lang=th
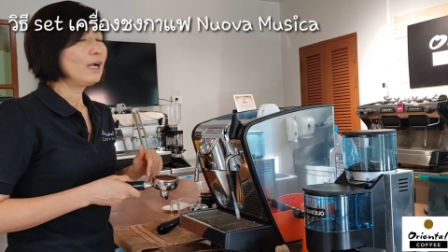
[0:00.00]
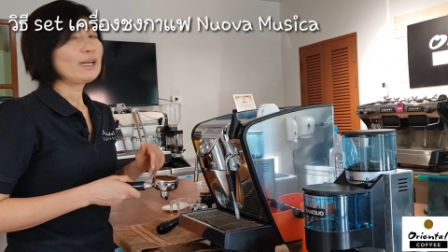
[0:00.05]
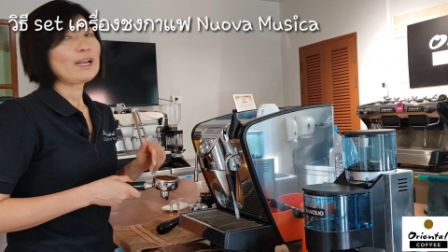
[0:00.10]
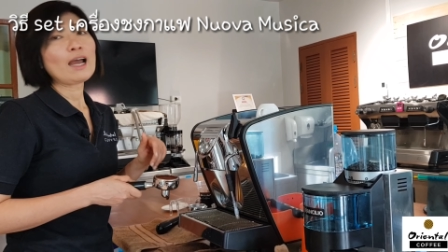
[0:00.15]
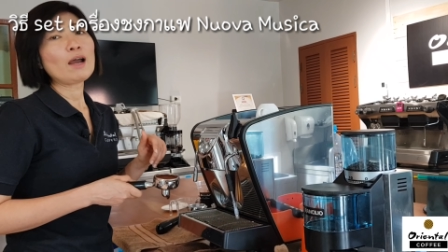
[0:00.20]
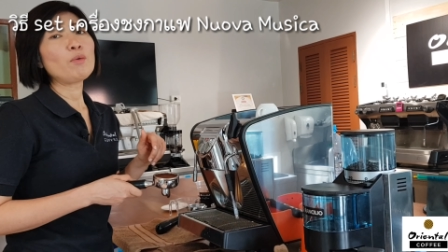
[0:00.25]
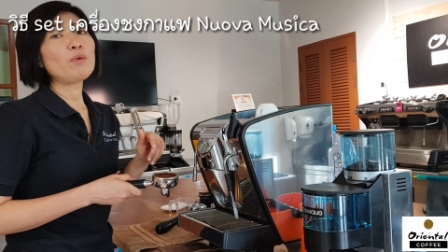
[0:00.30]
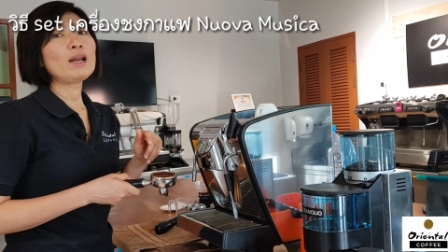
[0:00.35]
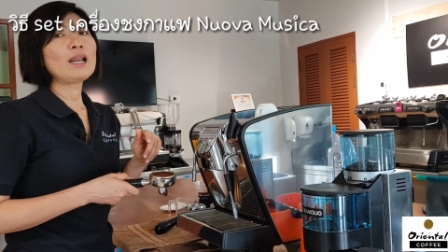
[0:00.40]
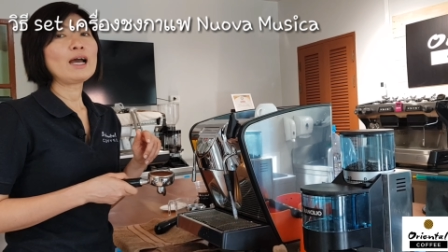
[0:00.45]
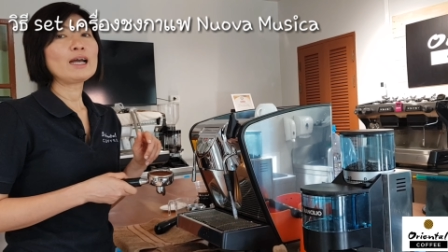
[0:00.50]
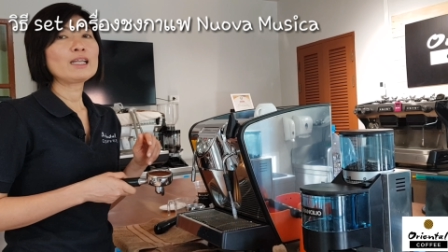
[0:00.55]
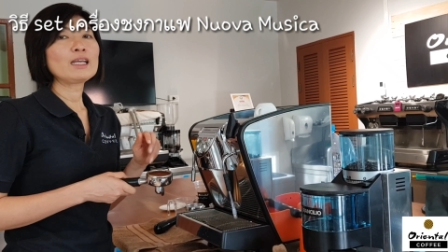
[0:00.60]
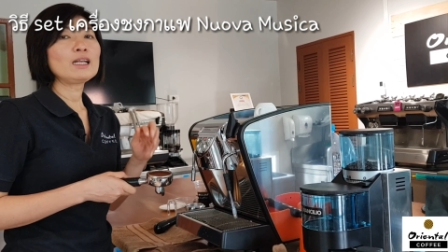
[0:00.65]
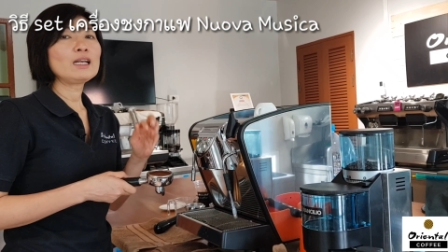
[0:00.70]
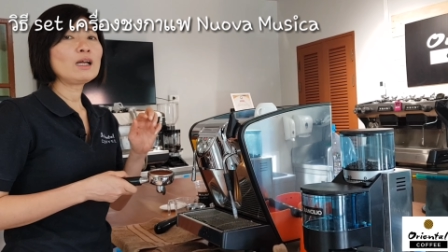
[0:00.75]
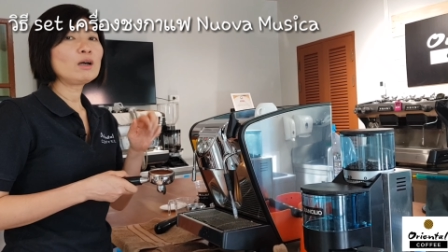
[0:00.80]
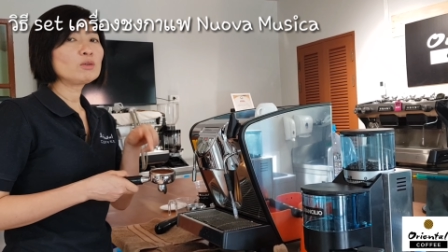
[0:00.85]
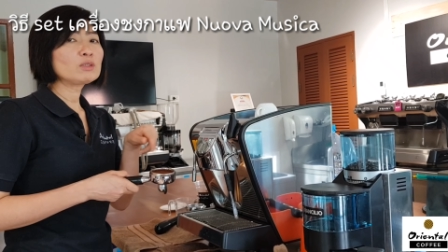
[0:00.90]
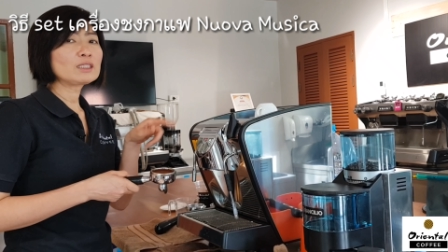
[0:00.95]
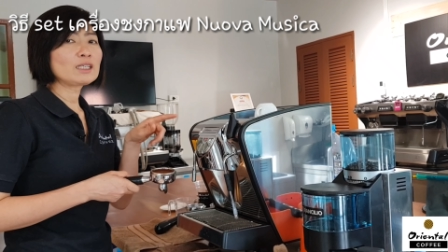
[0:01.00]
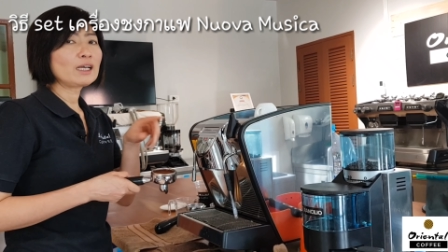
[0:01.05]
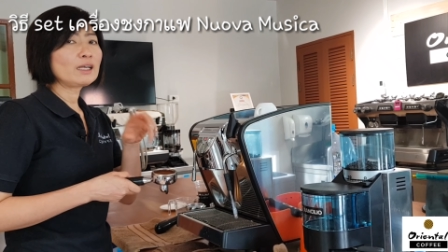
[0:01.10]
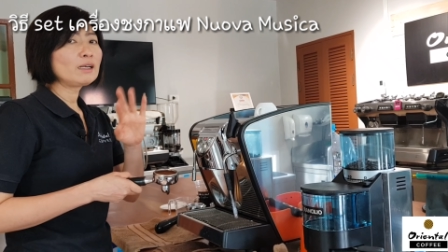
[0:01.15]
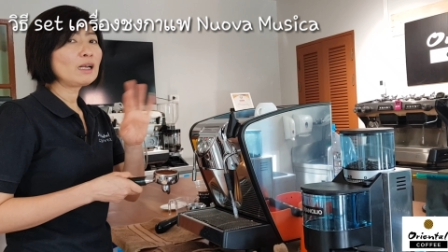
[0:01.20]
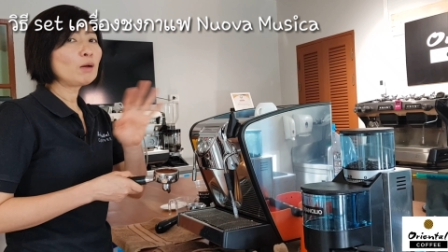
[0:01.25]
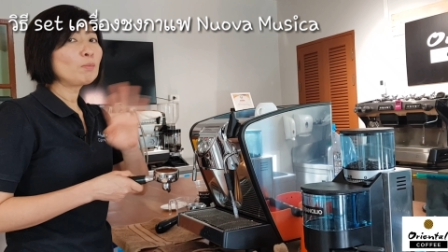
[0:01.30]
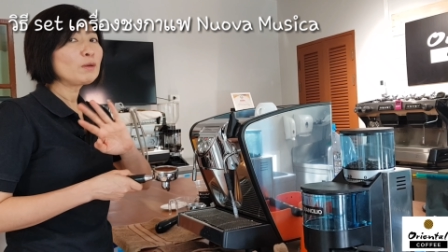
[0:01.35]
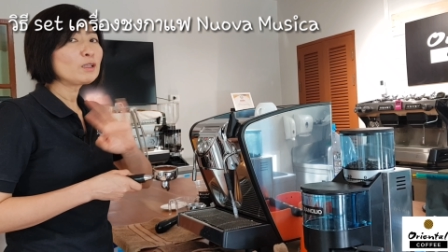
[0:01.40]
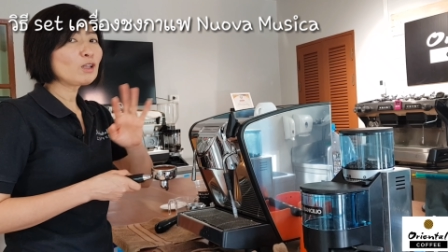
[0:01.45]
ถ้าเวลาที่เราเซต
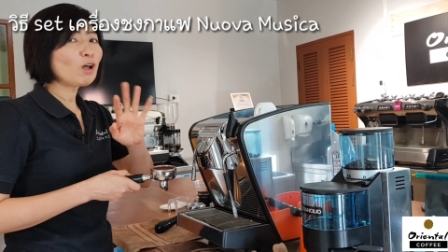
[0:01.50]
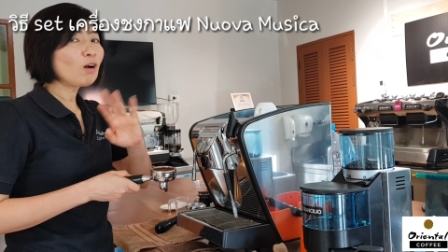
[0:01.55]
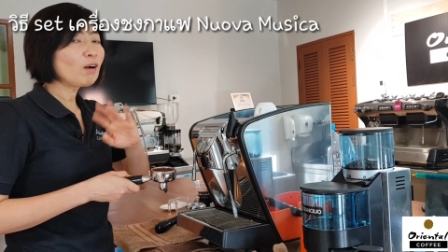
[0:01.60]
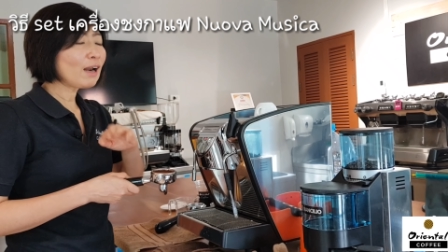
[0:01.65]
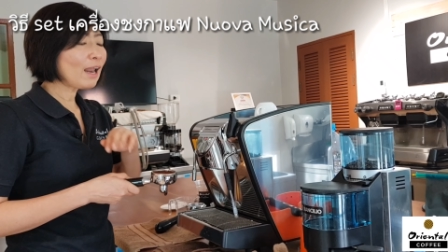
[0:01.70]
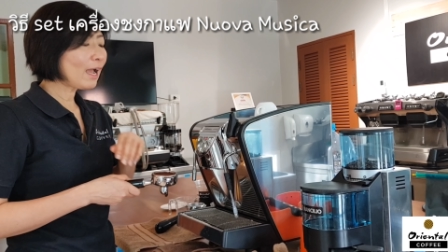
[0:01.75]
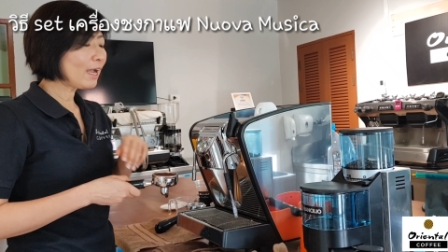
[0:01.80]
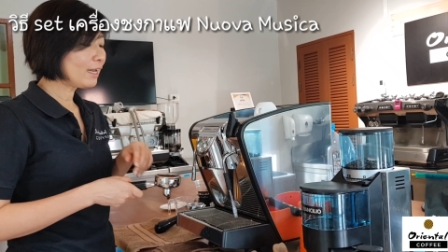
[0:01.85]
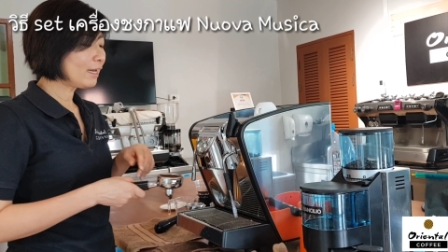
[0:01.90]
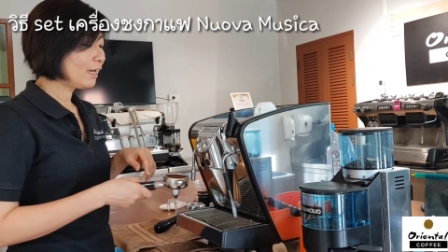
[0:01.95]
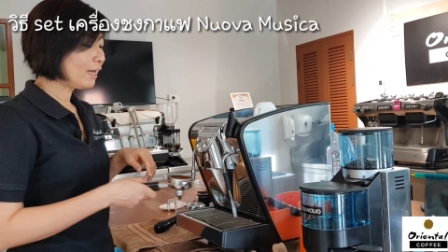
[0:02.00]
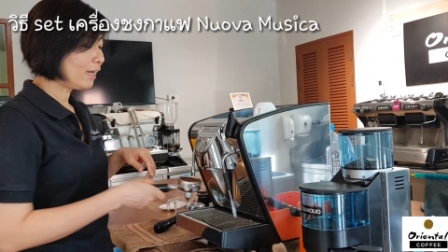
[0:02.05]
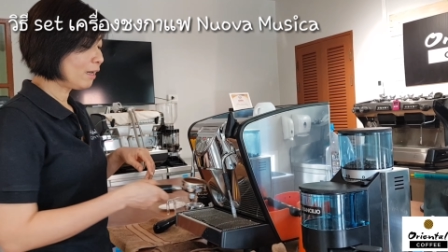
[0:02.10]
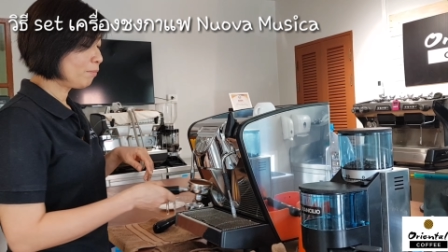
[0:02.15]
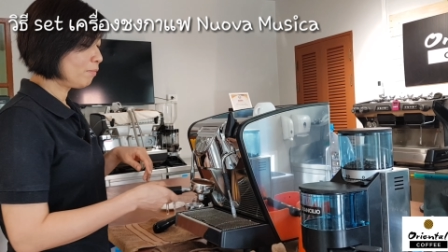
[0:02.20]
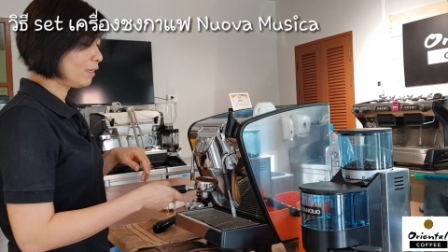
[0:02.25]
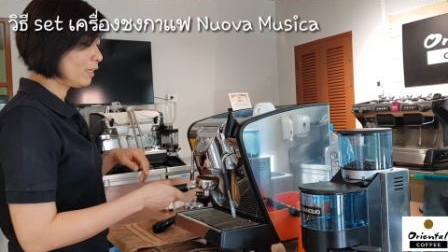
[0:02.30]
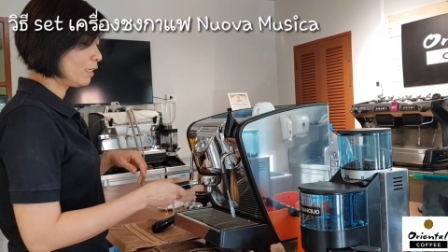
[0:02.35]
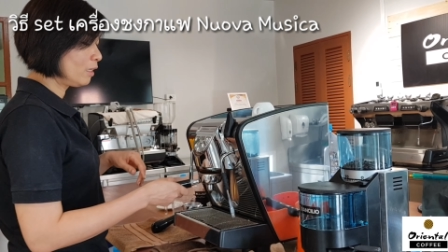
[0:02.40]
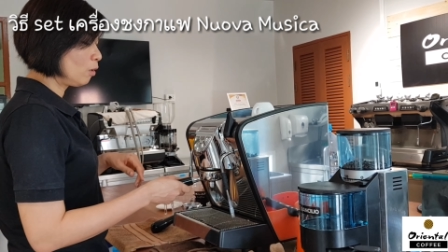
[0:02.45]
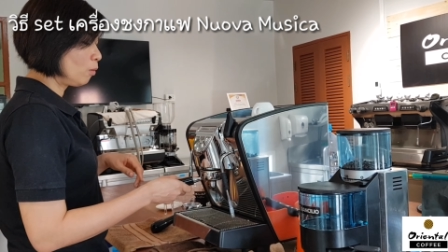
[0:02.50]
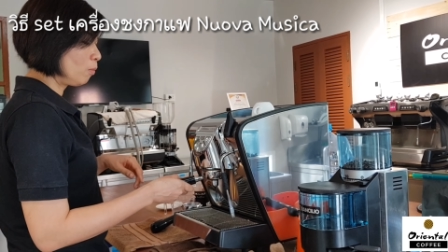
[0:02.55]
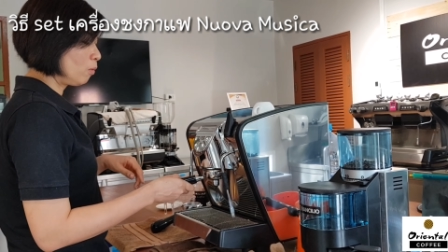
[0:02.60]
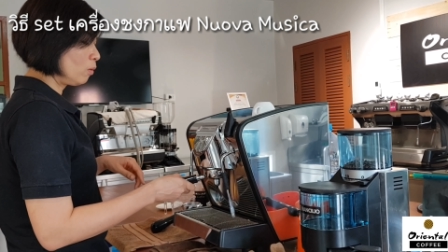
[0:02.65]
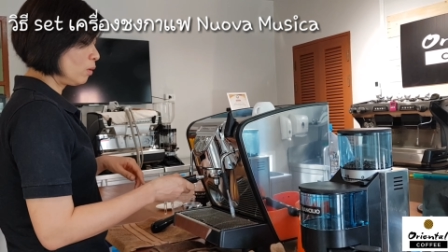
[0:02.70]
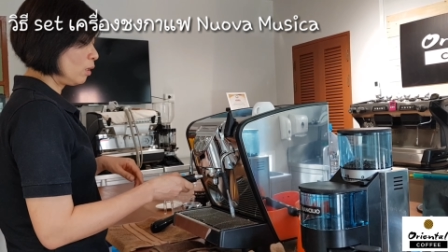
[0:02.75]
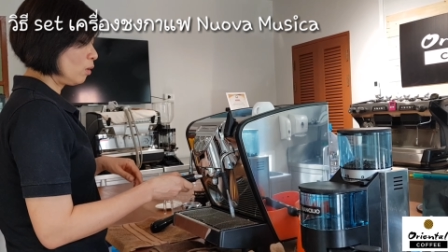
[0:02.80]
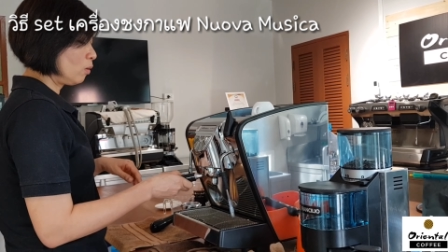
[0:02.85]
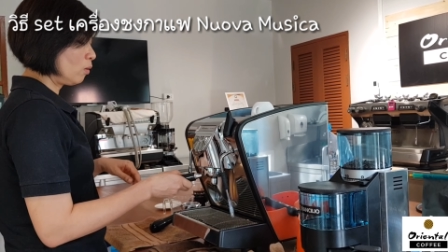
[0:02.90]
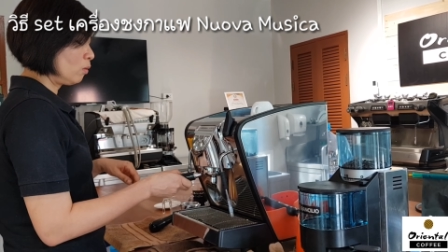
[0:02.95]
เราไม่ต้องไล่นะคะ ไม่งั้นเดี๋ยว
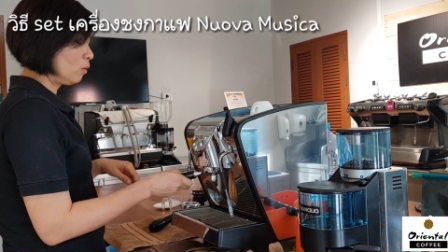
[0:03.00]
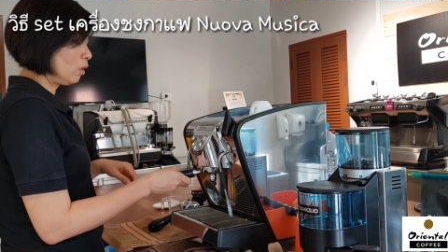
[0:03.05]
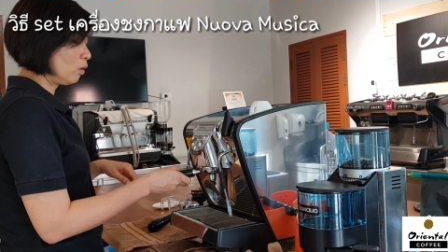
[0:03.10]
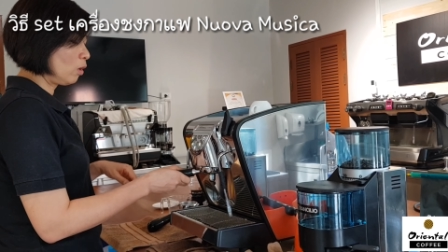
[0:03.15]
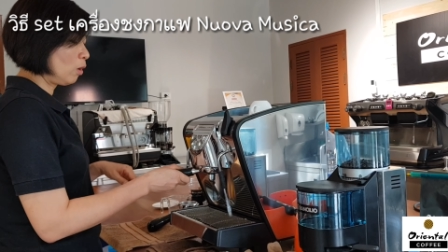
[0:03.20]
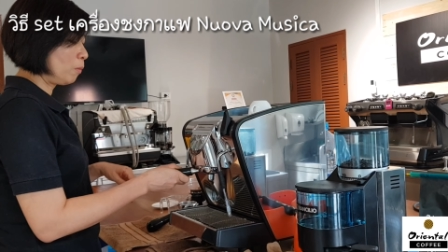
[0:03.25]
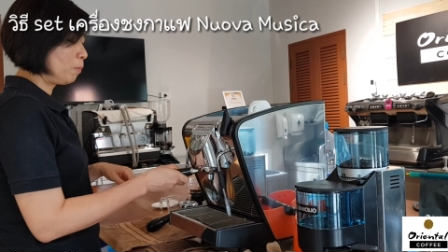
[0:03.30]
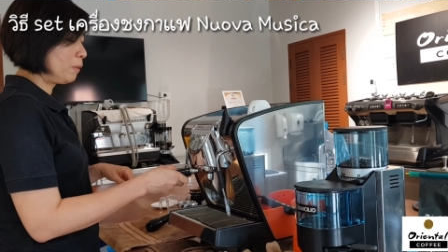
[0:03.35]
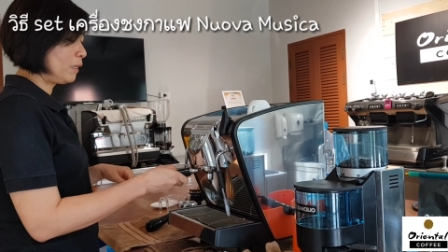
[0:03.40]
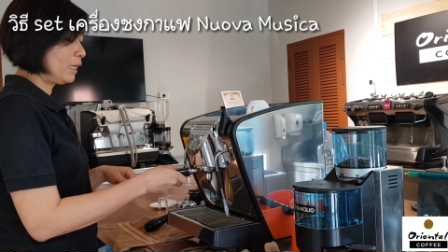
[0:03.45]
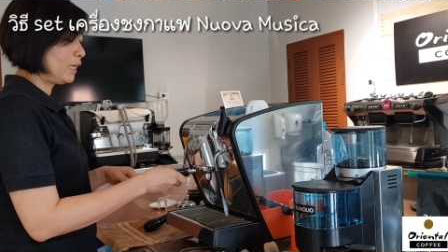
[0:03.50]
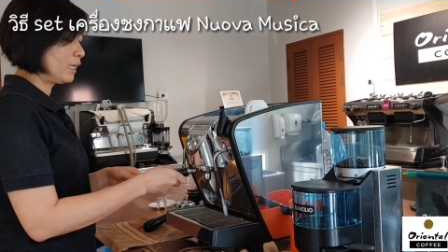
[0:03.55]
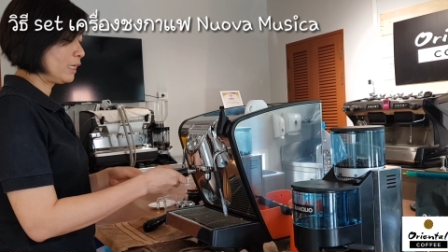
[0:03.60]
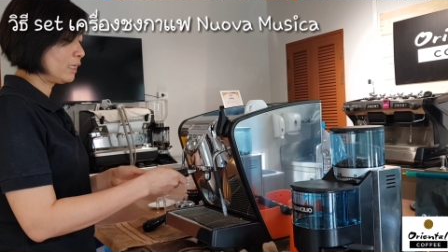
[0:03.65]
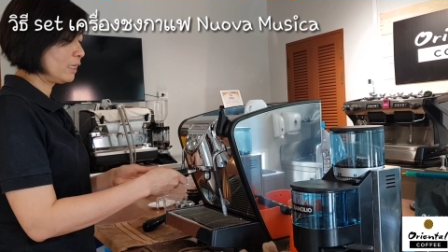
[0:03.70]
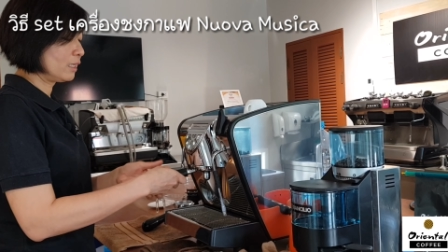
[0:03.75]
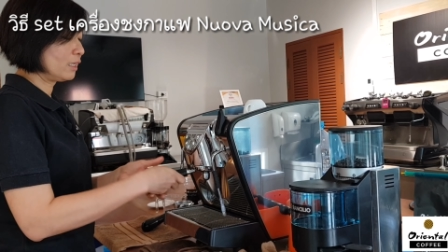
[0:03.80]
เดี๋ยวเดี๋ยวเขาเพี้ยน